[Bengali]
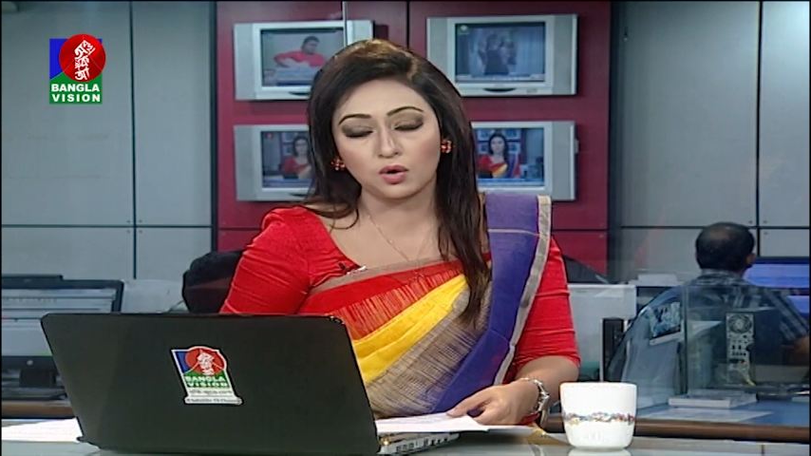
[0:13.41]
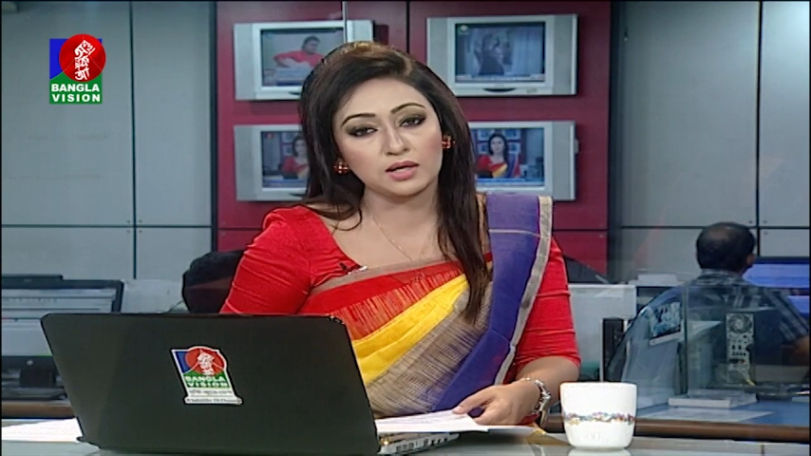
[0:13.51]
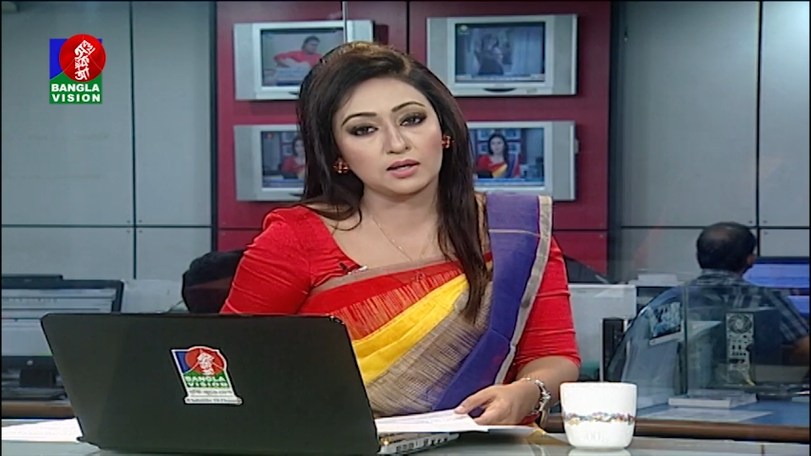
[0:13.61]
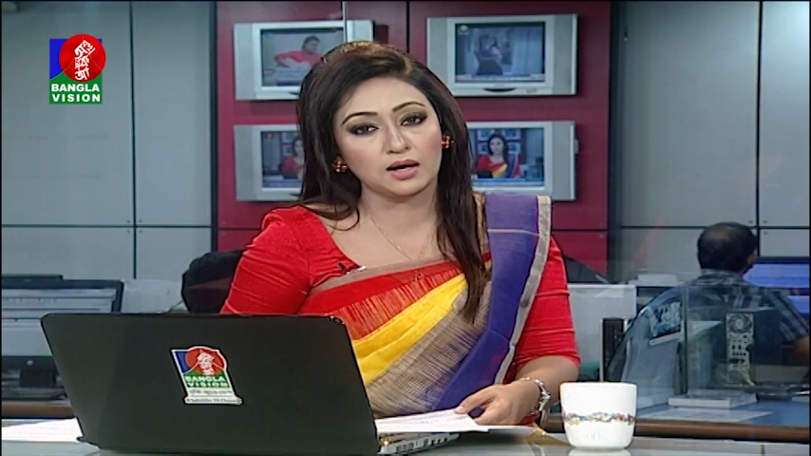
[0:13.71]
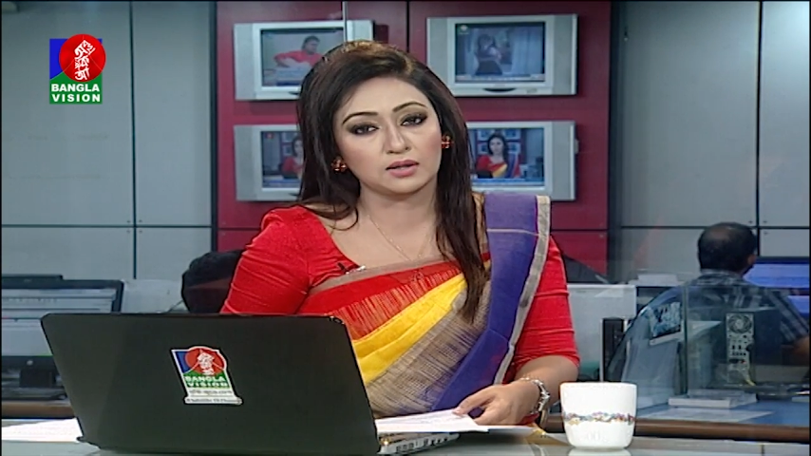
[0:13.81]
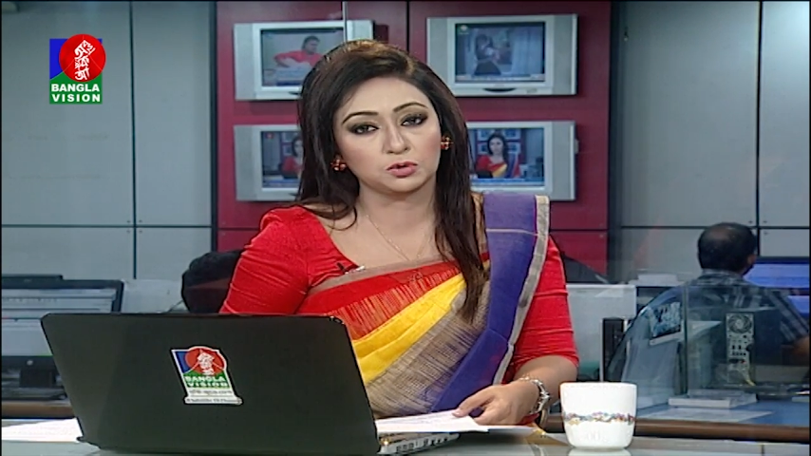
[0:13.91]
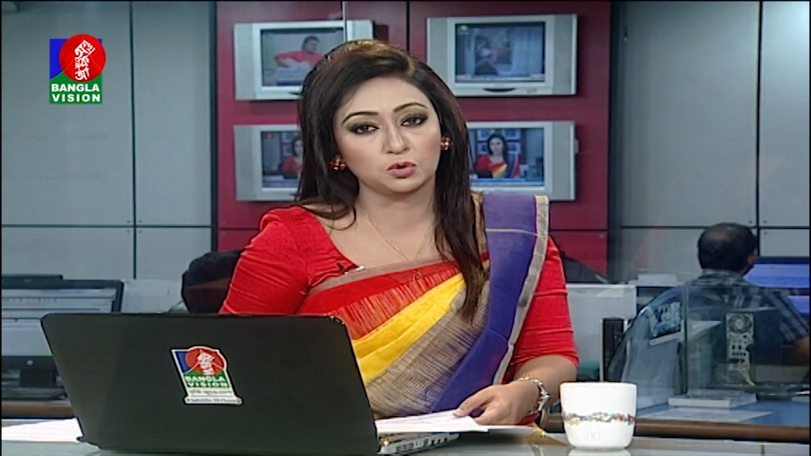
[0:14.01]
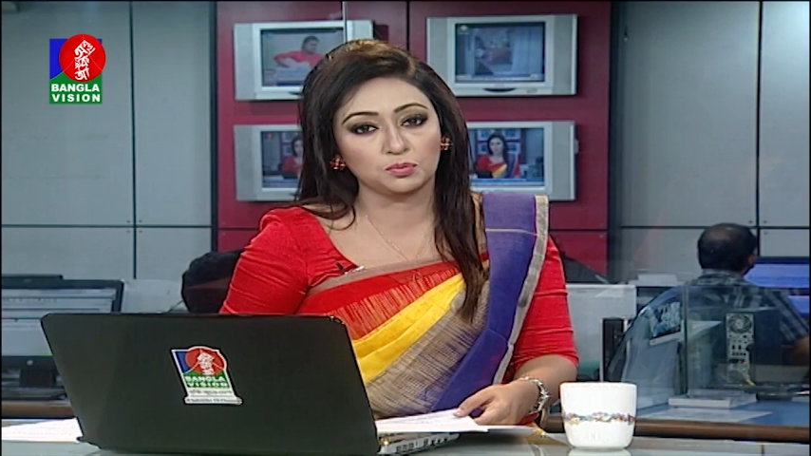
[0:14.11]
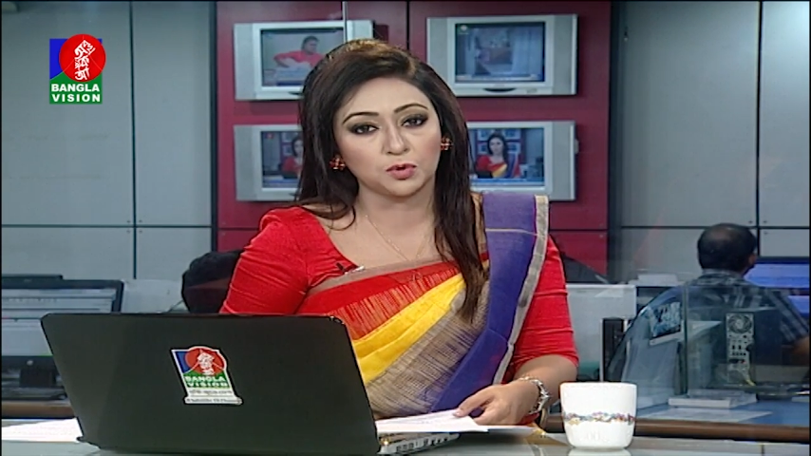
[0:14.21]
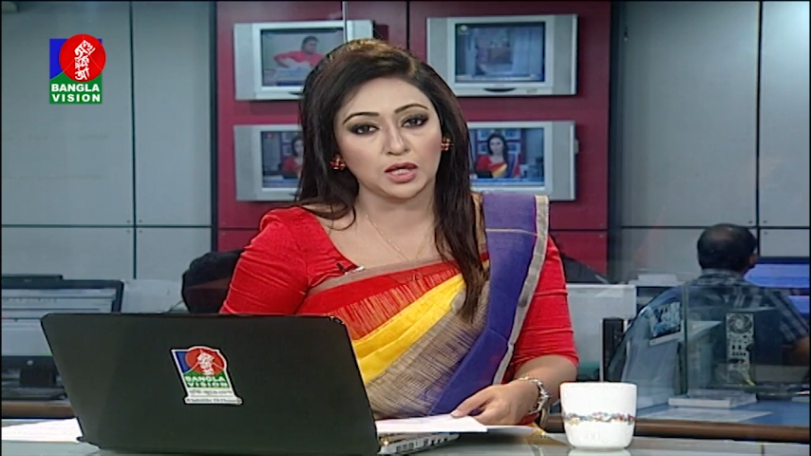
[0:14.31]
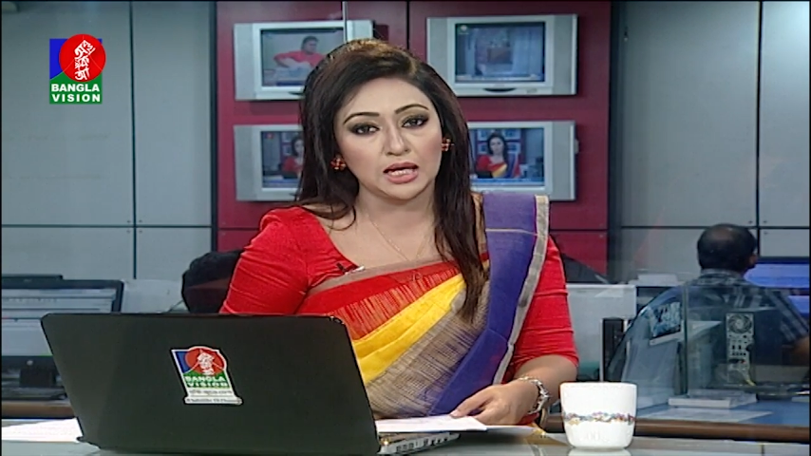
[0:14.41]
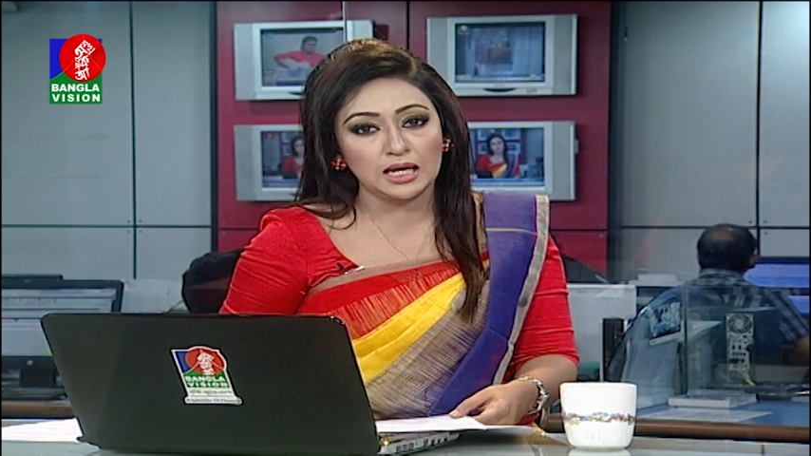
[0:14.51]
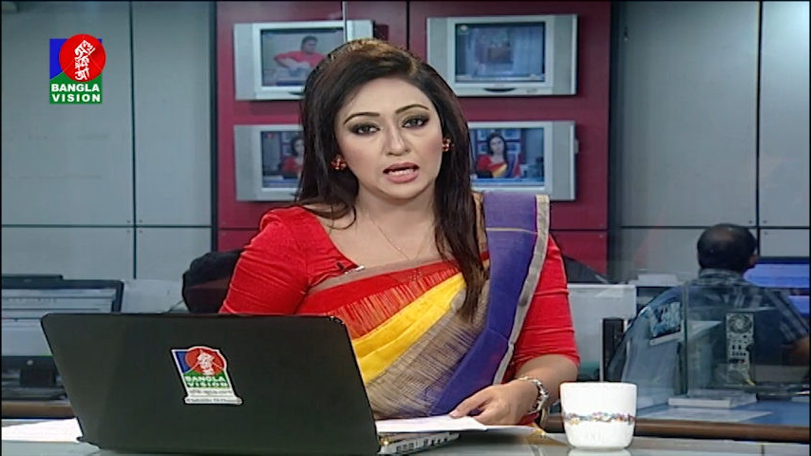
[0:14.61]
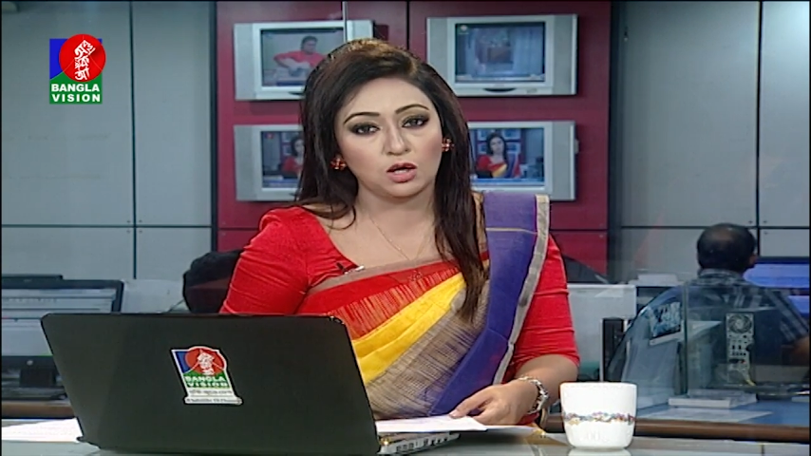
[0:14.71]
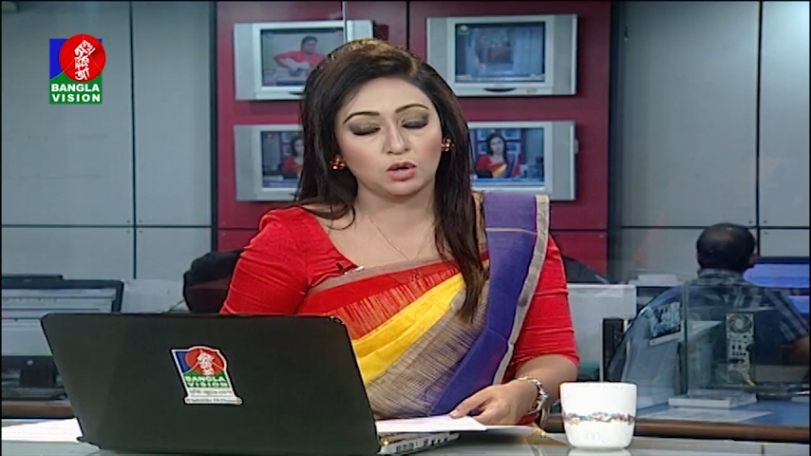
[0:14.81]
অনেকে আত্মগোপনে
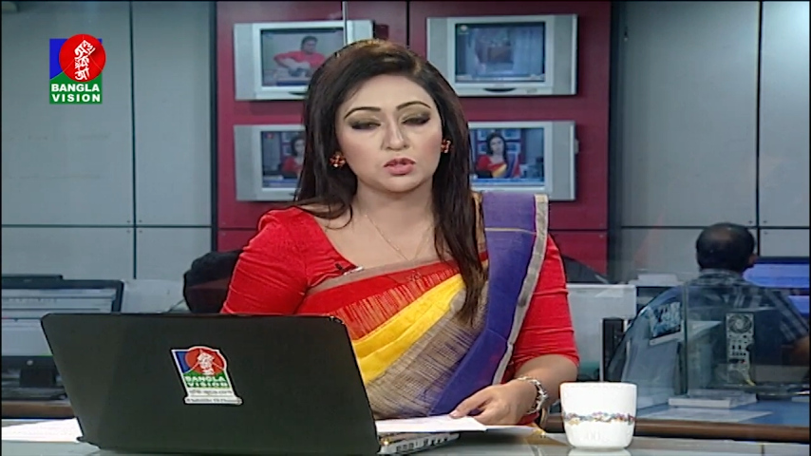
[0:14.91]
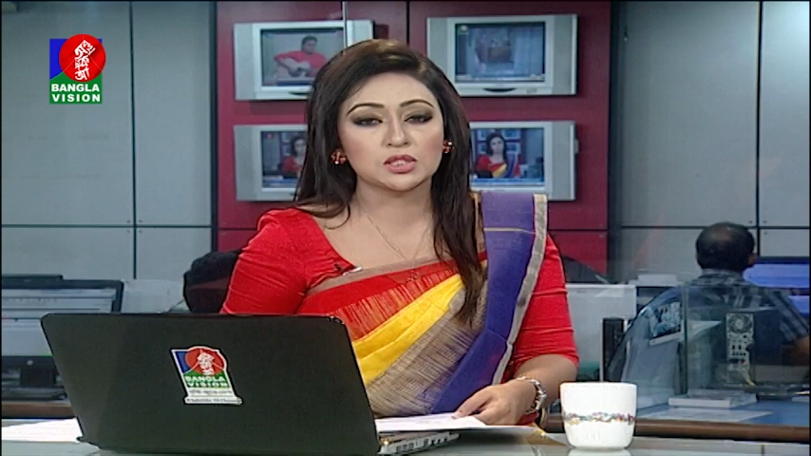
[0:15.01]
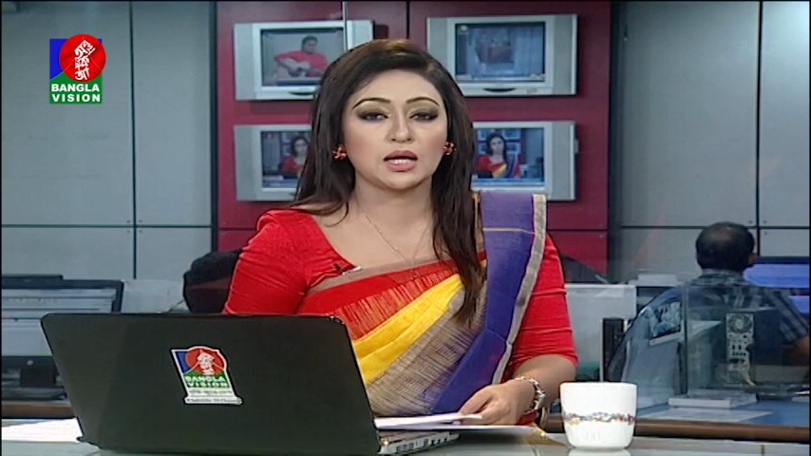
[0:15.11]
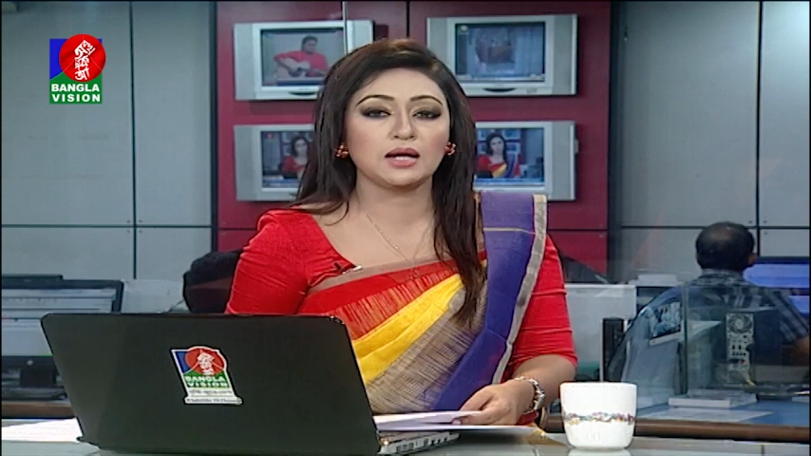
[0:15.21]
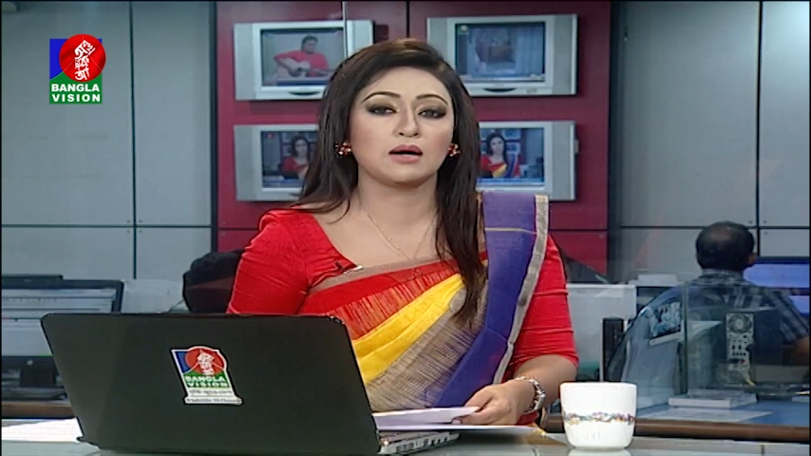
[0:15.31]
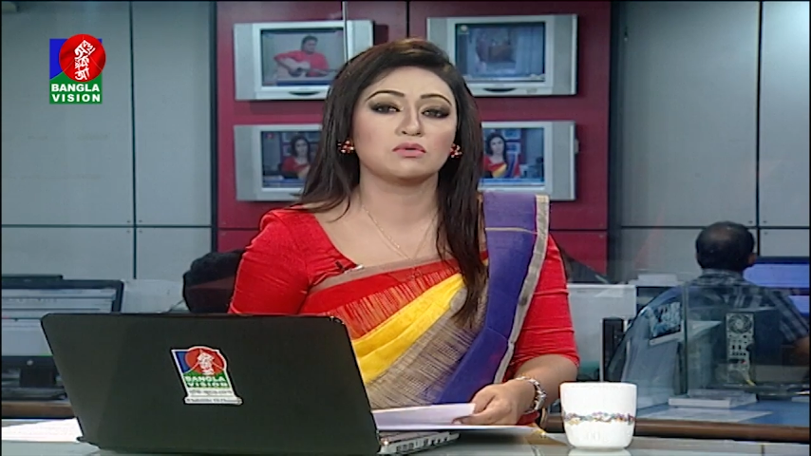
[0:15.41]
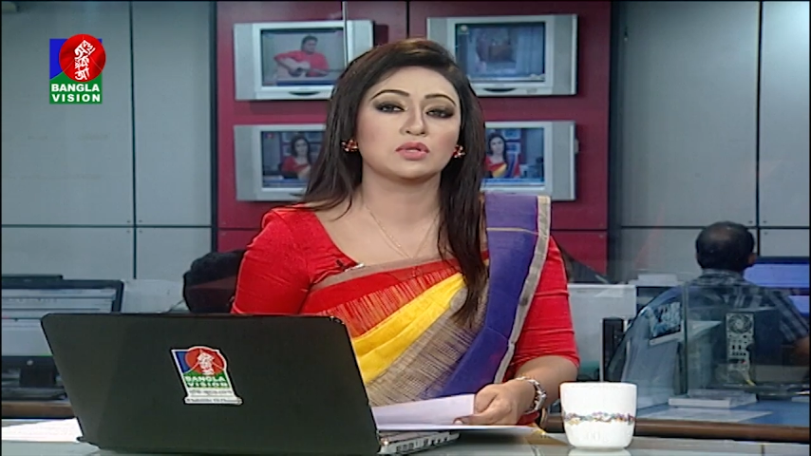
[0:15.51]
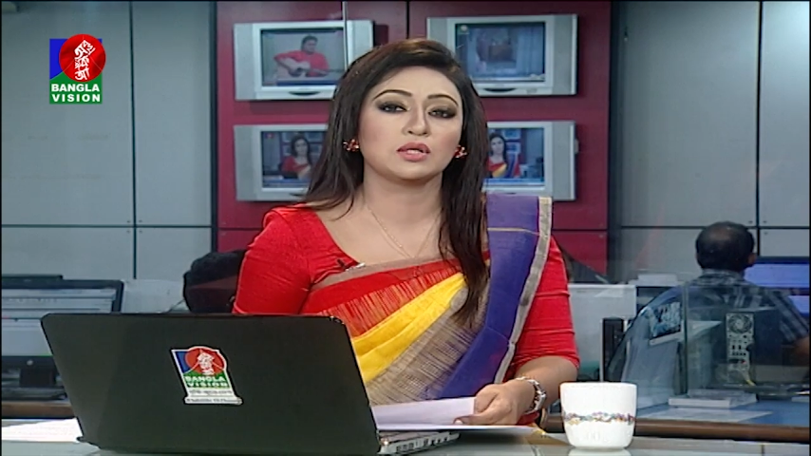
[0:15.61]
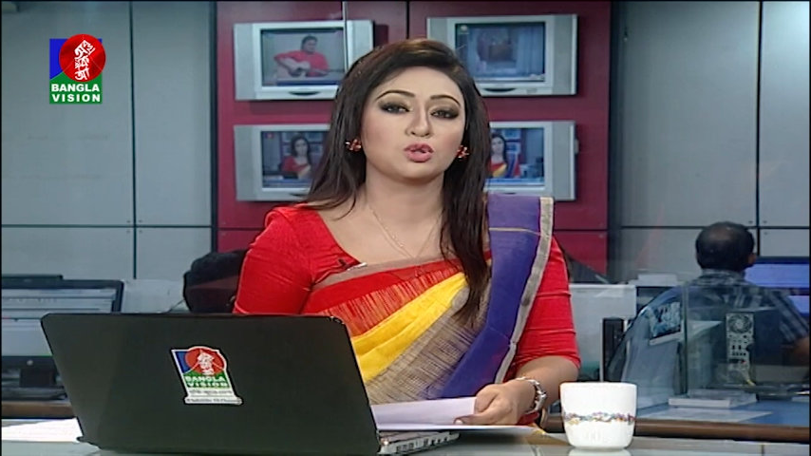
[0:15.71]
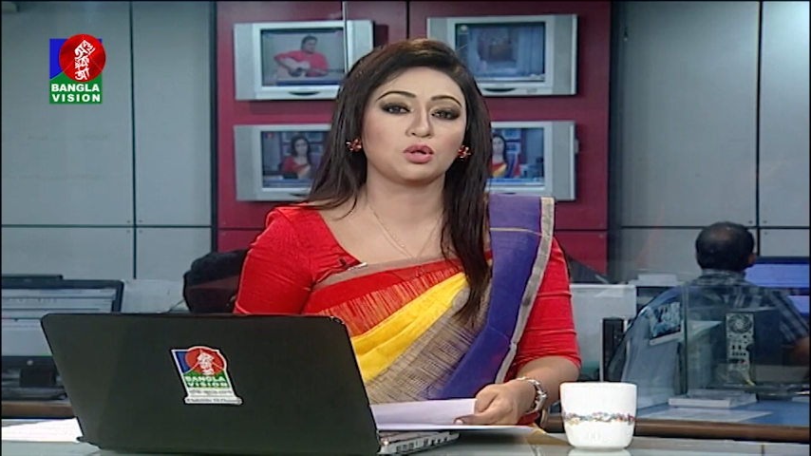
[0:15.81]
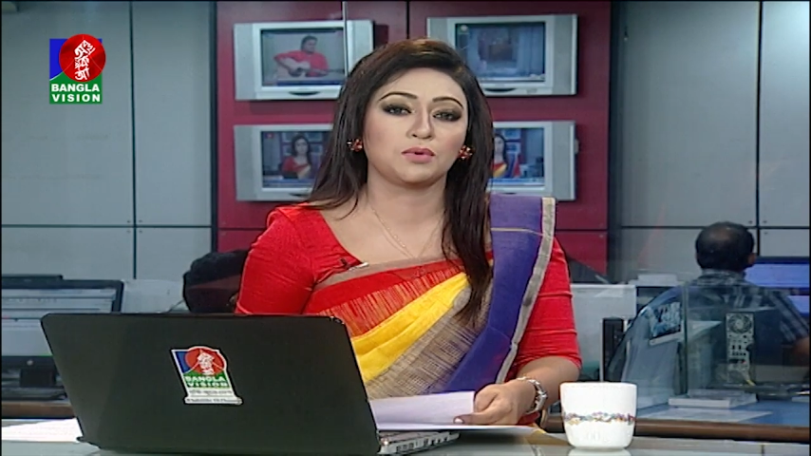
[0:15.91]
এ অবস্থায় কাউন্সিল